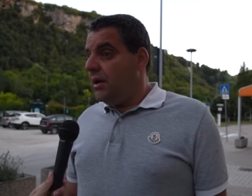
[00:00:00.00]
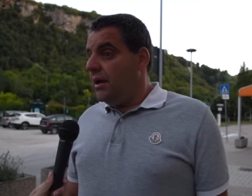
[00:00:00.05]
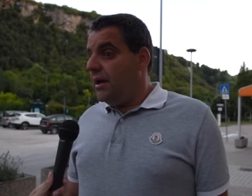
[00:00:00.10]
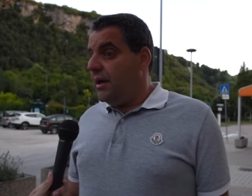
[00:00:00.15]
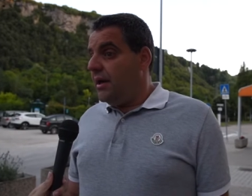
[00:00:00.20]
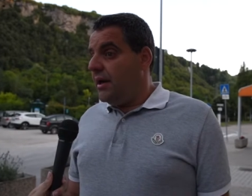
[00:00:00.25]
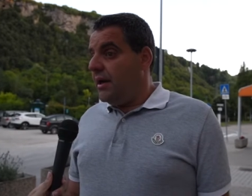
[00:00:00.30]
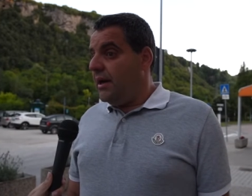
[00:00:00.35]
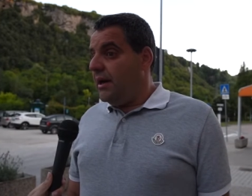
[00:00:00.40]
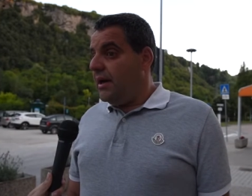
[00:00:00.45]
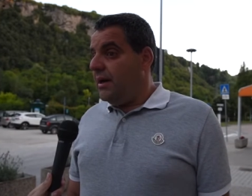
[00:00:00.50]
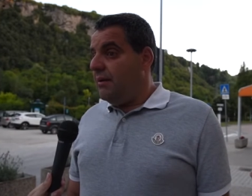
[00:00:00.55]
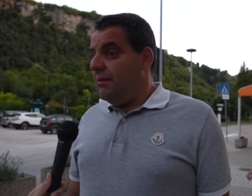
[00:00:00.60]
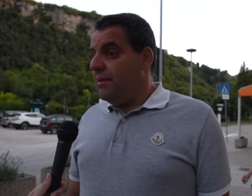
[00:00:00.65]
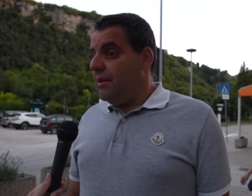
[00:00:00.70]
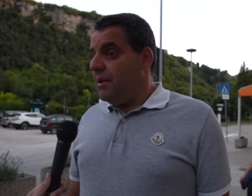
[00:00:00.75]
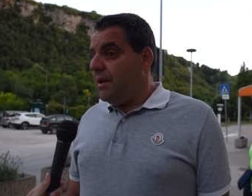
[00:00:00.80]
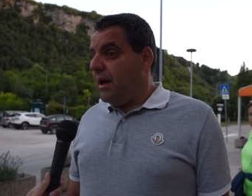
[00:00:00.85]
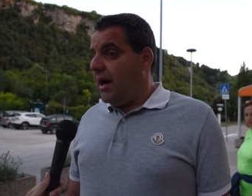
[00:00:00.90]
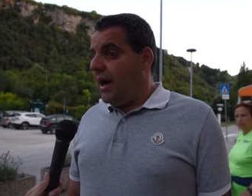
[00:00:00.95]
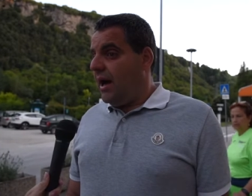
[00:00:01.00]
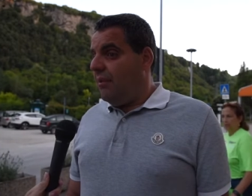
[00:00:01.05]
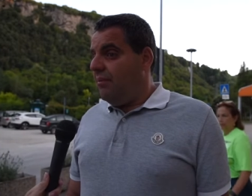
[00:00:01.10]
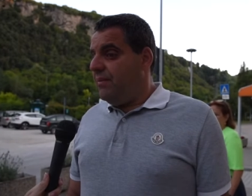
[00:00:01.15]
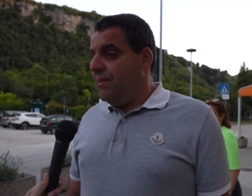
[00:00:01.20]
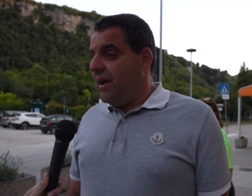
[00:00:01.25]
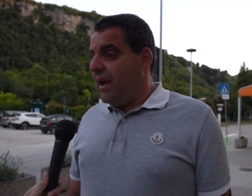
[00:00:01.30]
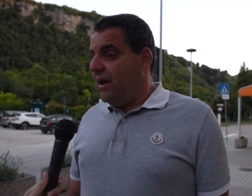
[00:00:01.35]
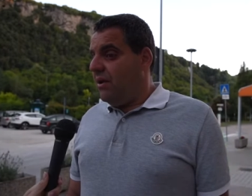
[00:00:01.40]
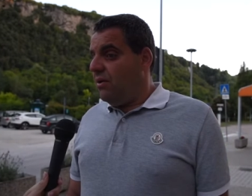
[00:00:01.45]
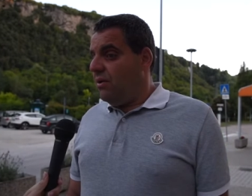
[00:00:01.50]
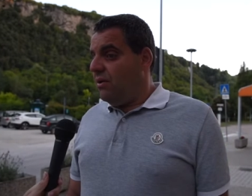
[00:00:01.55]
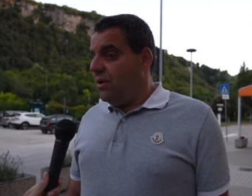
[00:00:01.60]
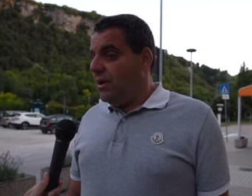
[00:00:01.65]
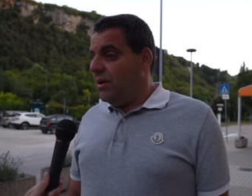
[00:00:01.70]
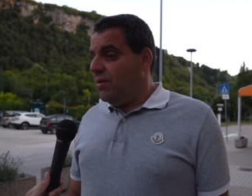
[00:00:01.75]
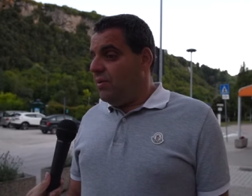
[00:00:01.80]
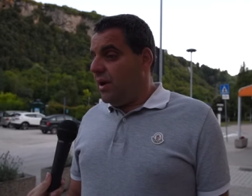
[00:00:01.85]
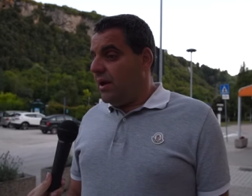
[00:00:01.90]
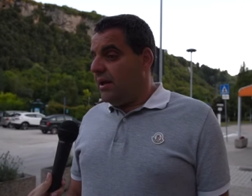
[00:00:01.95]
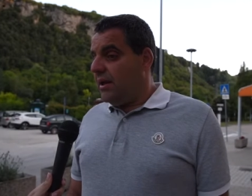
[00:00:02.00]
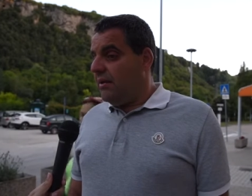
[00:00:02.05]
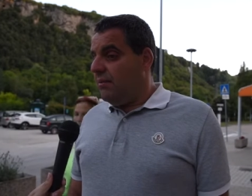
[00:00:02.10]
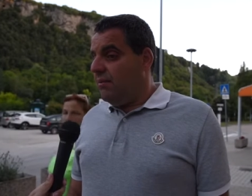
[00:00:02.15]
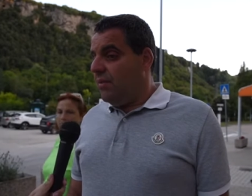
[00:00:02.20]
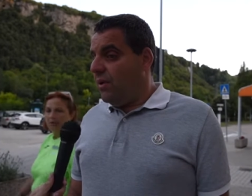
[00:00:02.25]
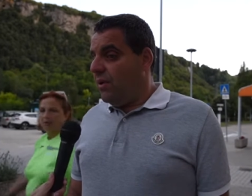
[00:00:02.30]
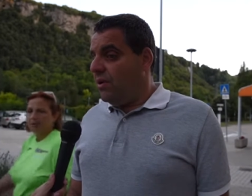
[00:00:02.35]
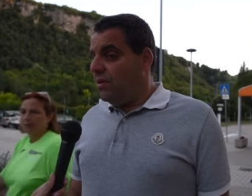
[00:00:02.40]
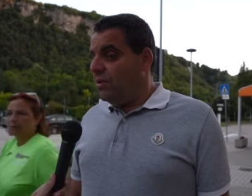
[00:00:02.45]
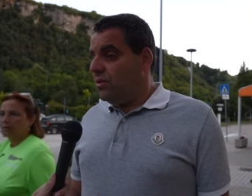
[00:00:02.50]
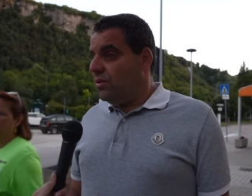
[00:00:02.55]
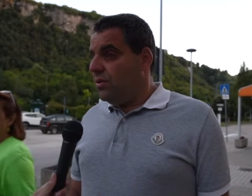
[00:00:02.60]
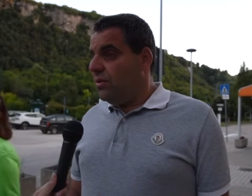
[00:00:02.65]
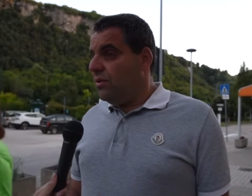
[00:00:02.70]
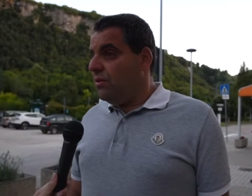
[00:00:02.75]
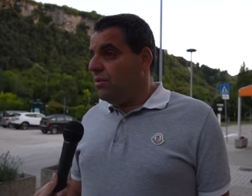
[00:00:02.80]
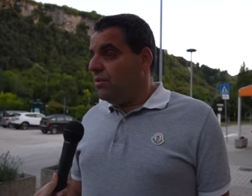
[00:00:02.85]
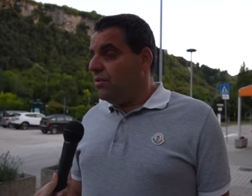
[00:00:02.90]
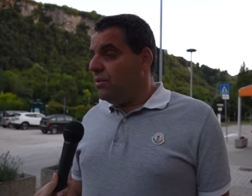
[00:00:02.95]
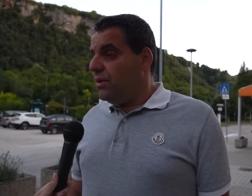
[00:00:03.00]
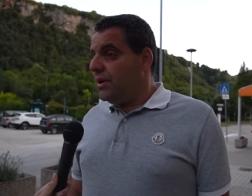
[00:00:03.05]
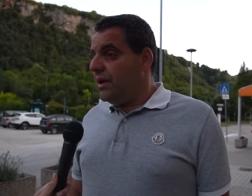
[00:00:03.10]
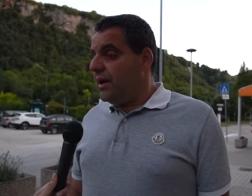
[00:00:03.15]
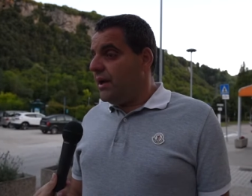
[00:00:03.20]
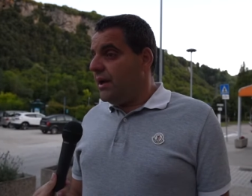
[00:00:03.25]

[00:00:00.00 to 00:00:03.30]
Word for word: eh, abbiano in qualche modo un,